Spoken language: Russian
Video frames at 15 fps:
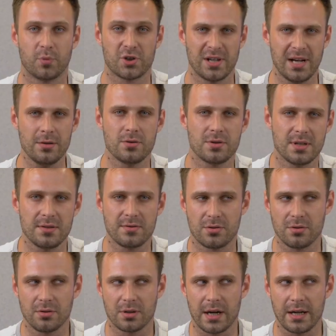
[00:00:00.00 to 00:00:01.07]
По железу здесь
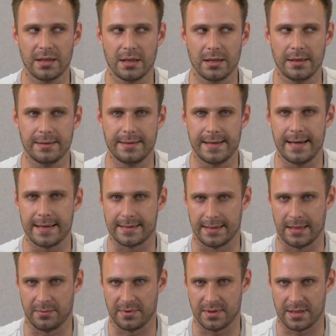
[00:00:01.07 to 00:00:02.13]
все крайне
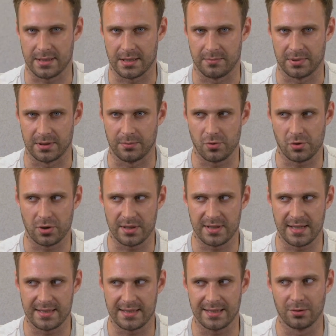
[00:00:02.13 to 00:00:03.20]
интересно, я бы сказал, потому что
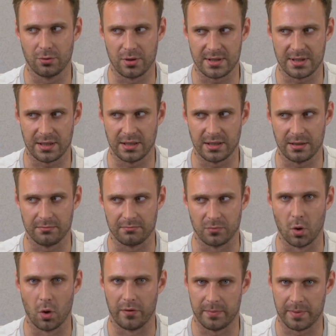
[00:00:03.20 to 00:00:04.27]
здесь, с одной стороны,
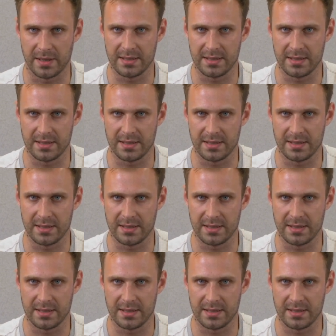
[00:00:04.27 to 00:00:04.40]
новый